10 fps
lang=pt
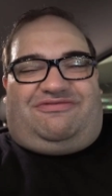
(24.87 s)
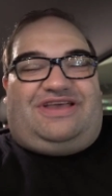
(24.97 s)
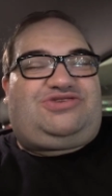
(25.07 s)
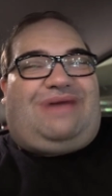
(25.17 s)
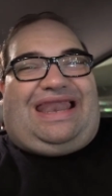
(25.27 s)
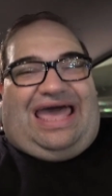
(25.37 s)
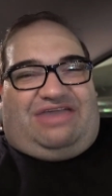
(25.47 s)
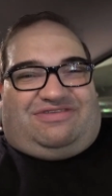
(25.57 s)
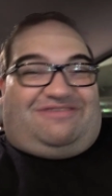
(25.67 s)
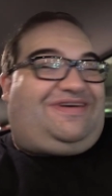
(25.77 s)
fez uma
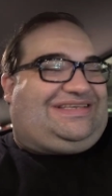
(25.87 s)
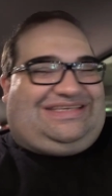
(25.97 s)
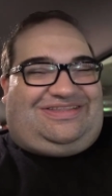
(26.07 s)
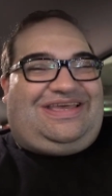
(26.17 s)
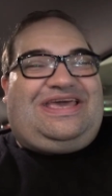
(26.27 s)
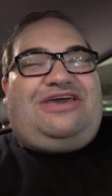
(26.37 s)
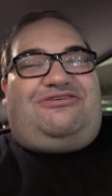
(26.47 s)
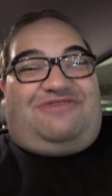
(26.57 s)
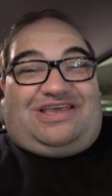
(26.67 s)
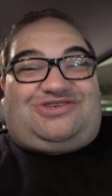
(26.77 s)
live, tá fazendo,
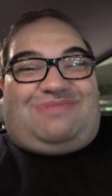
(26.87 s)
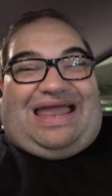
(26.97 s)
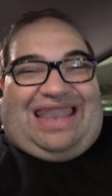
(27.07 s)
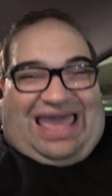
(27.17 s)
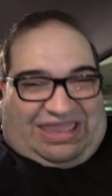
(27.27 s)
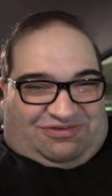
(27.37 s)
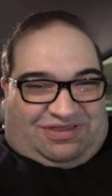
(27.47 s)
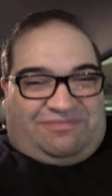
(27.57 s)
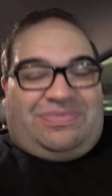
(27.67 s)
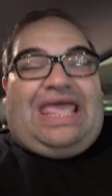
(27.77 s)
fez uma live